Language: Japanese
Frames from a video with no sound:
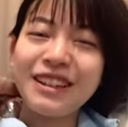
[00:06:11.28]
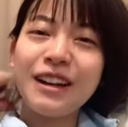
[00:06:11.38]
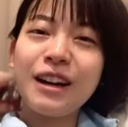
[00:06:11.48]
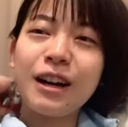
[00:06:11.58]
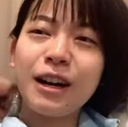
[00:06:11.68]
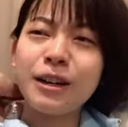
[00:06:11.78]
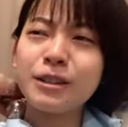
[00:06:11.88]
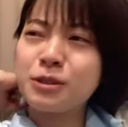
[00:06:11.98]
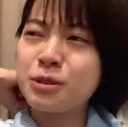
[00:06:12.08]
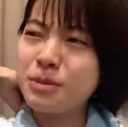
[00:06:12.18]
あー
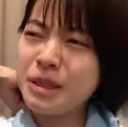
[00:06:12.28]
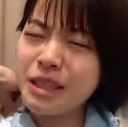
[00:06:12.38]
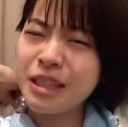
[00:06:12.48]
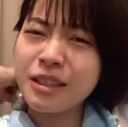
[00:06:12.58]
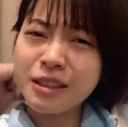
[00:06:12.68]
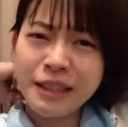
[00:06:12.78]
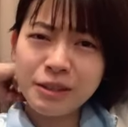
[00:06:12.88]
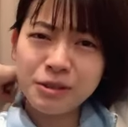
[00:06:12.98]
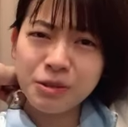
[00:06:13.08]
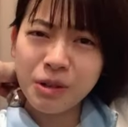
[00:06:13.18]
首に効
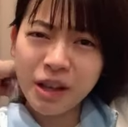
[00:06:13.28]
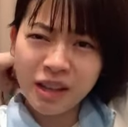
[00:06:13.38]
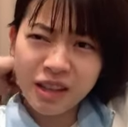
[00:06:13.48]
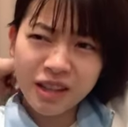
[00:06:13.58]
くこれ